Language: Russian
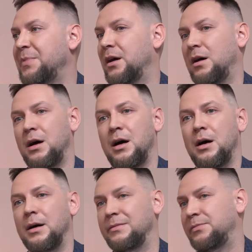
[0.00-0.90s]

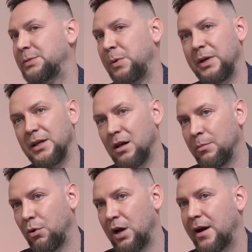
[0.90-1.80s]
Э,
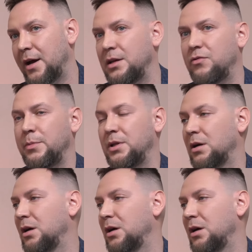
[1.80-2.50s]
вспоминал более ранние времена,